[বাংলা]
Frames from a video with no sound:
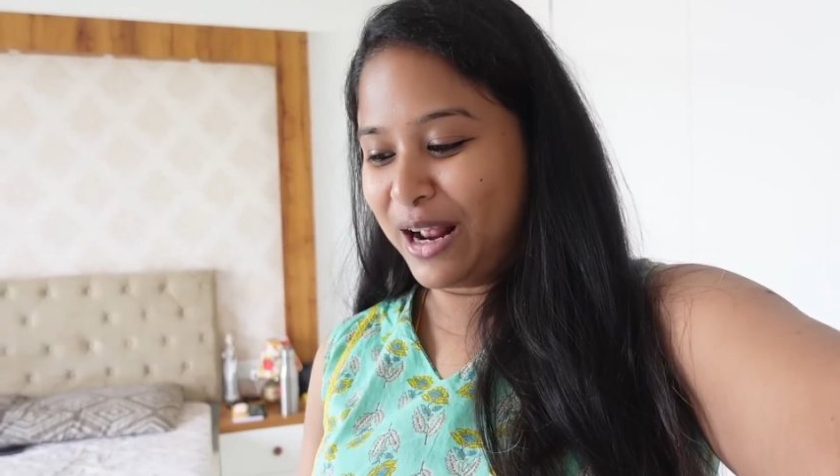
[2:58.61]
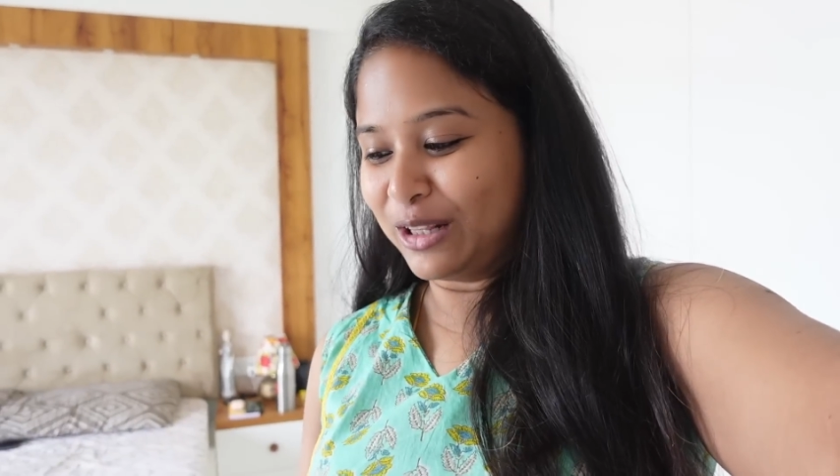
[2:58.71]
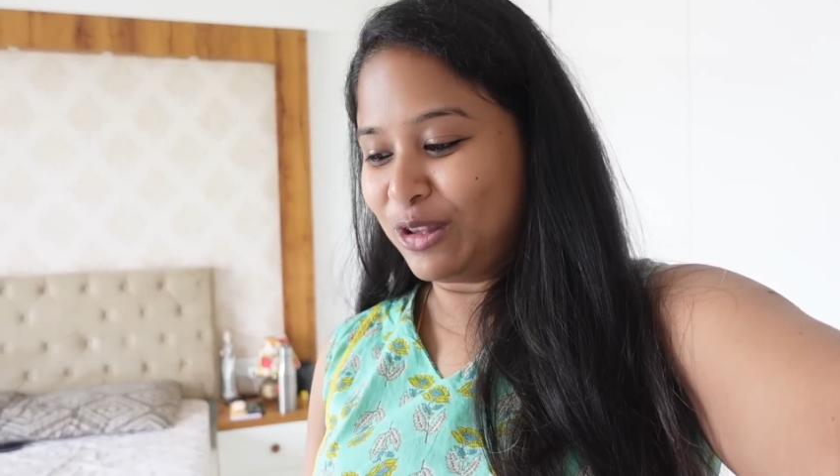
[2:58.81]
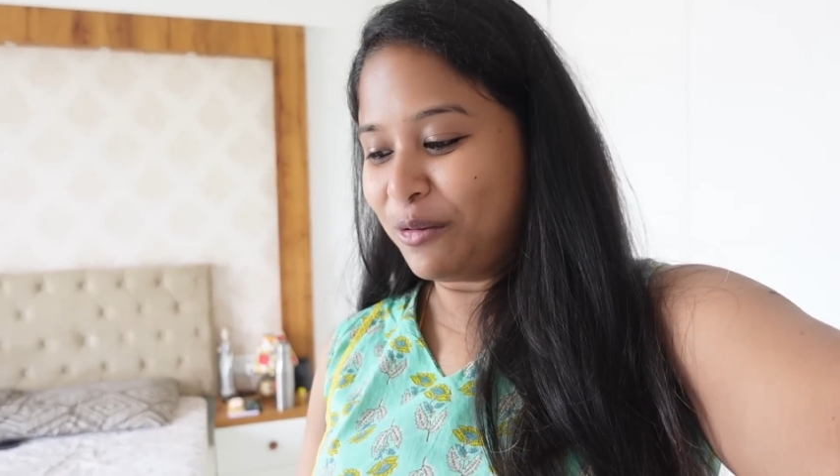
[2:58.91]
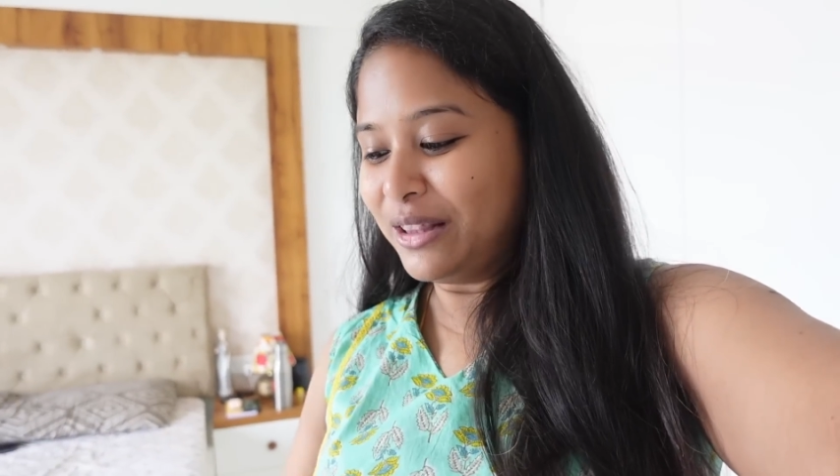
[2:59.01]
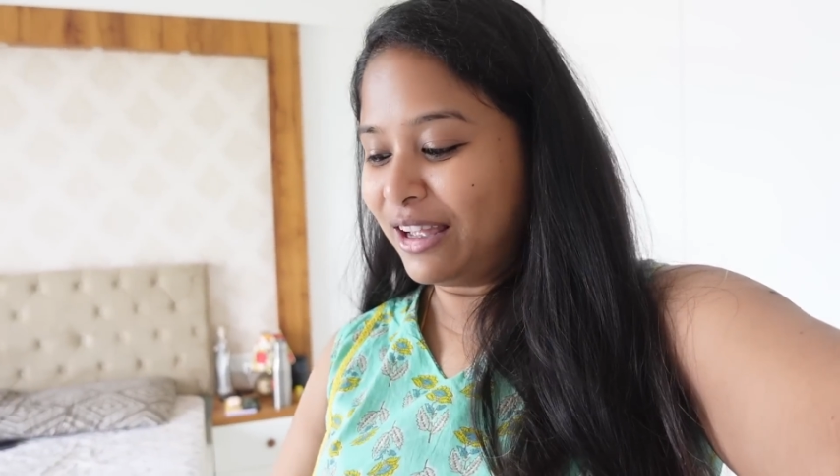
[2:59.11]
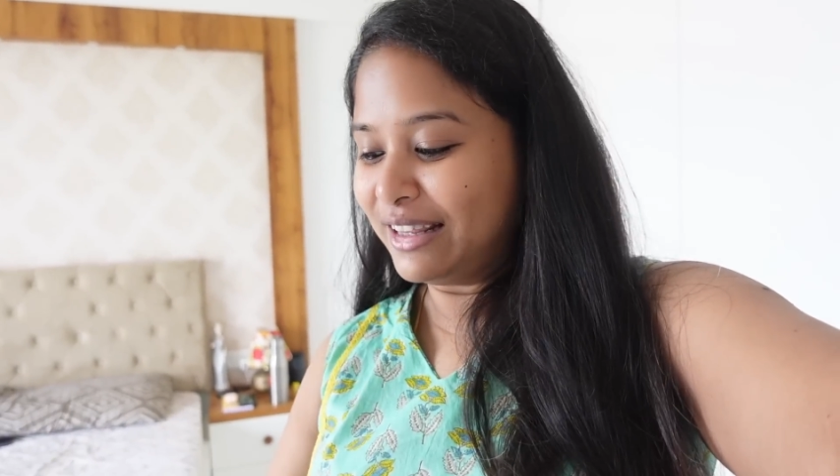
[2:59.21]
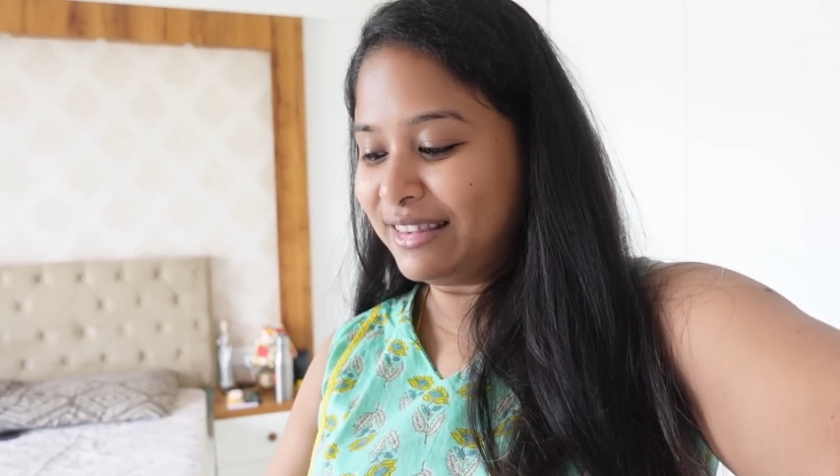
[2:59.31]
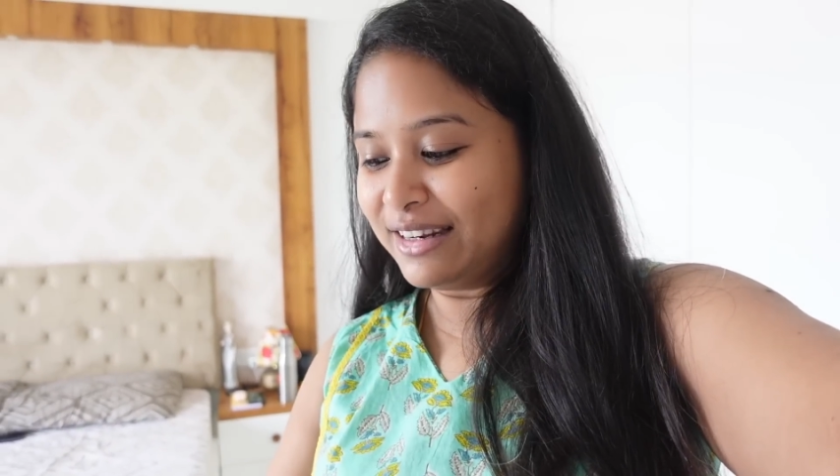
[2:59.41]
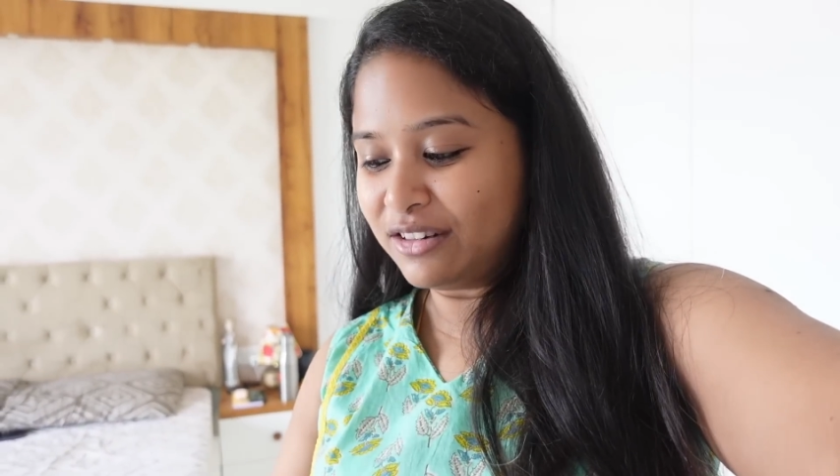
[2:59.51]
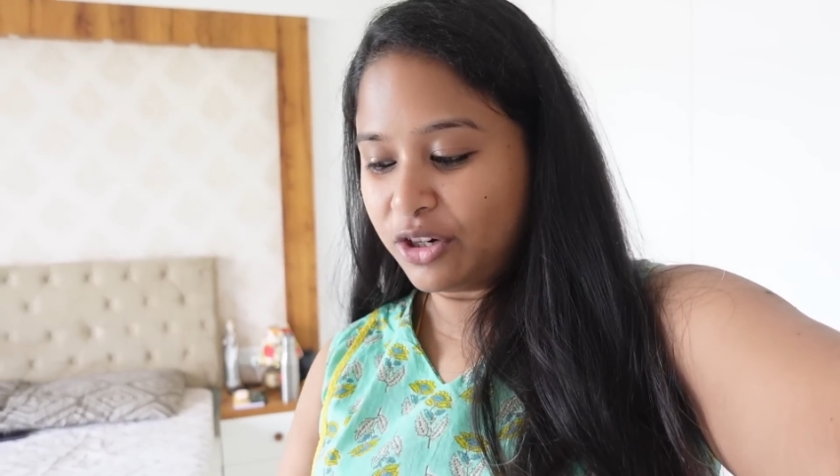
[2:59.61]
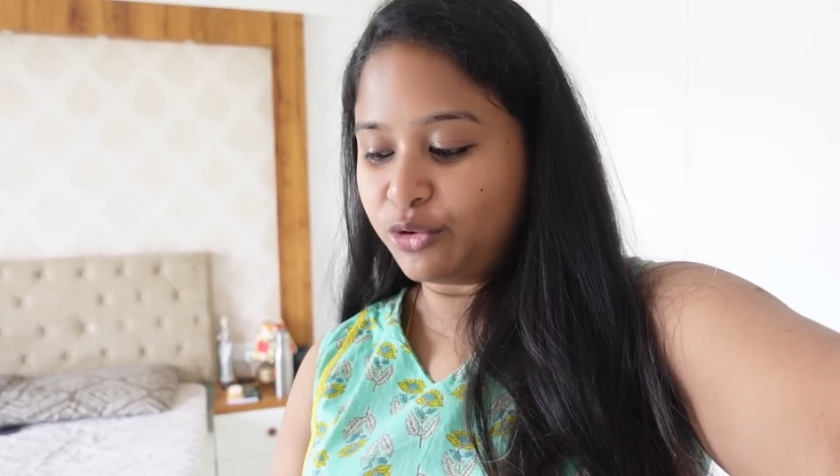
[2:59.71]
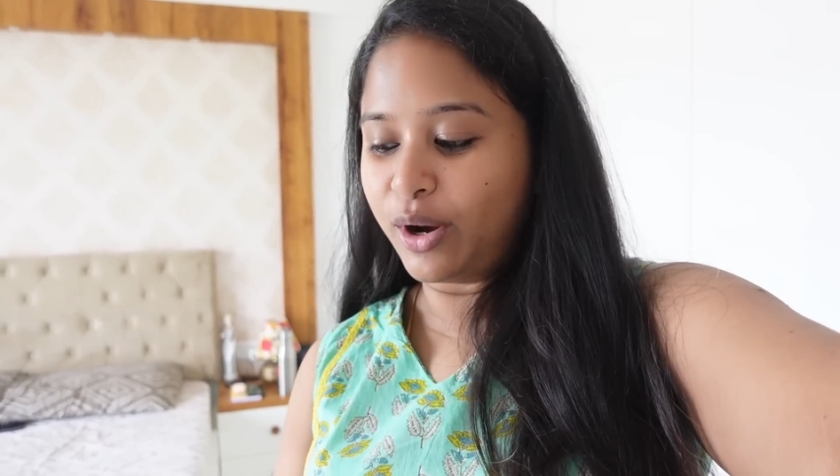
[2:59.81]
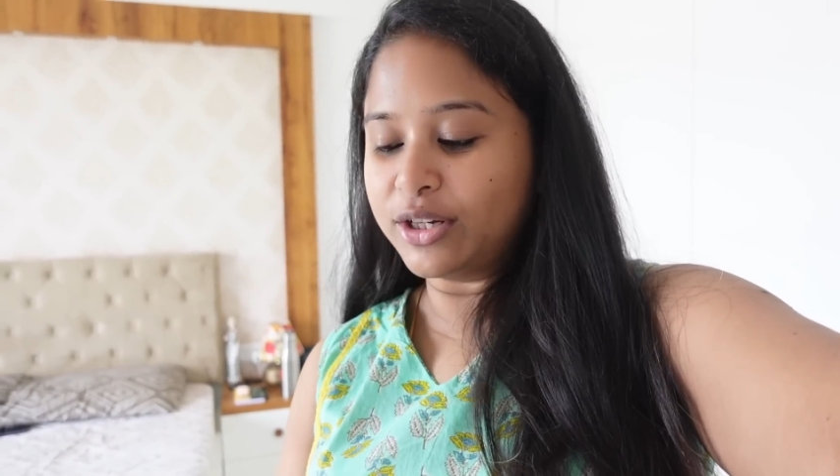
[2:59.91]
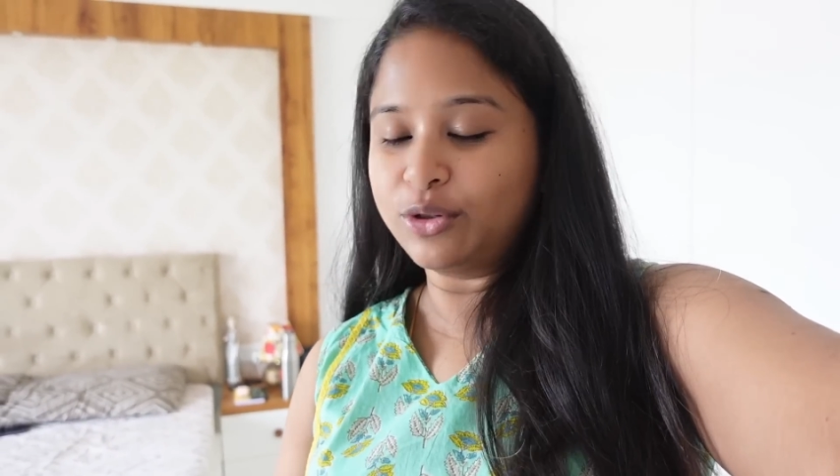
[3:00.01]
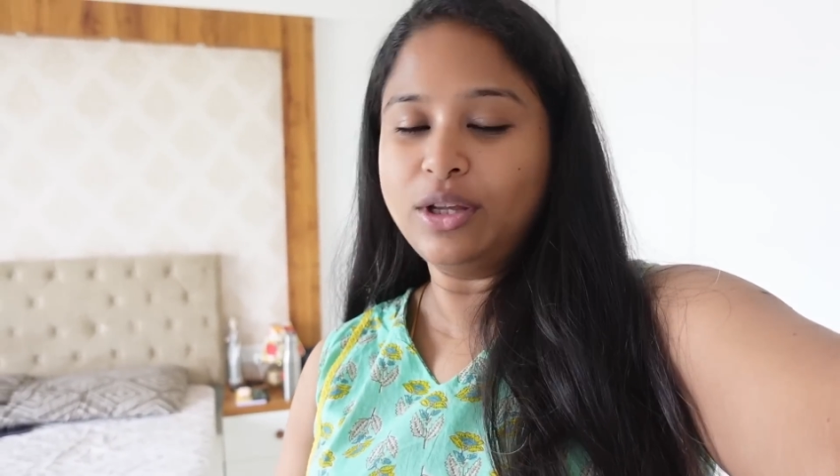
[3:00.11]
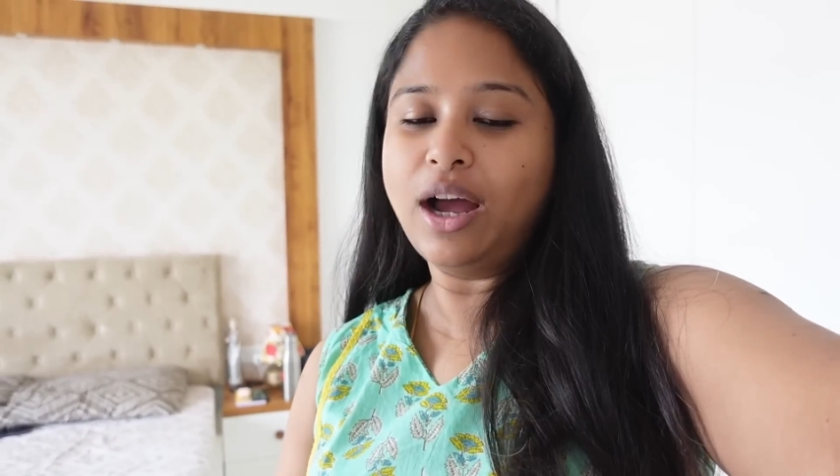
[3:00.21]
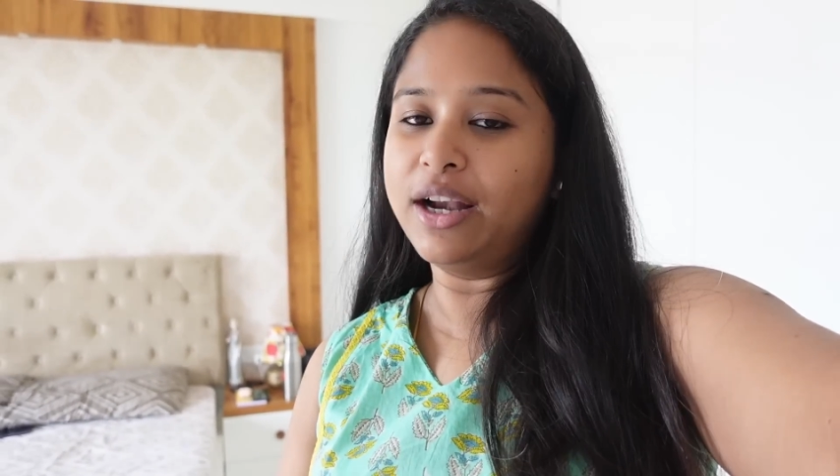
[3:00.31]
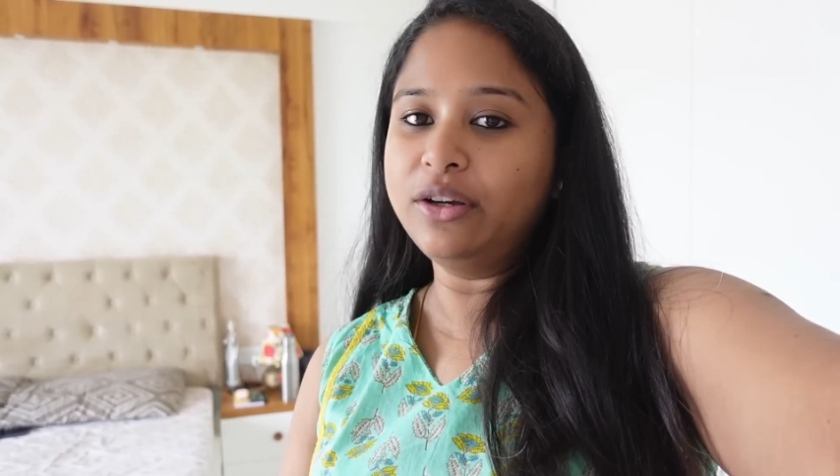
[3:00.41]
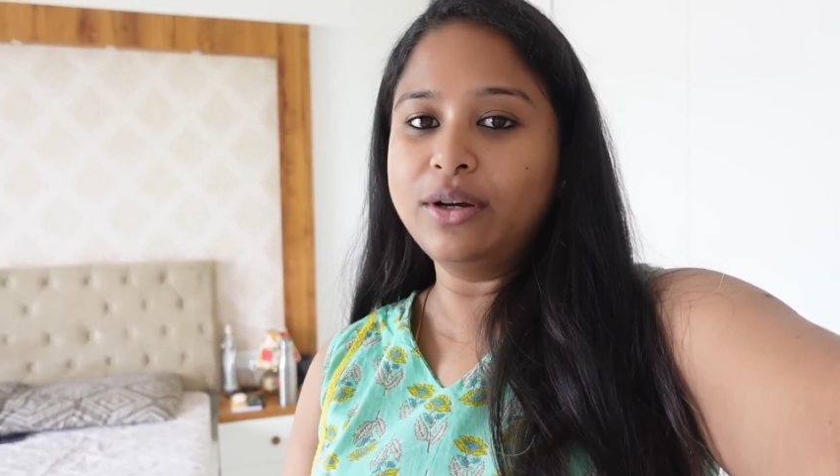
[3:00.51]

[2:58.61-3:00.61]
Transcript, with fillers: রাখতে হবে তাহলে তিনটে ড্রয়ার যদি খালি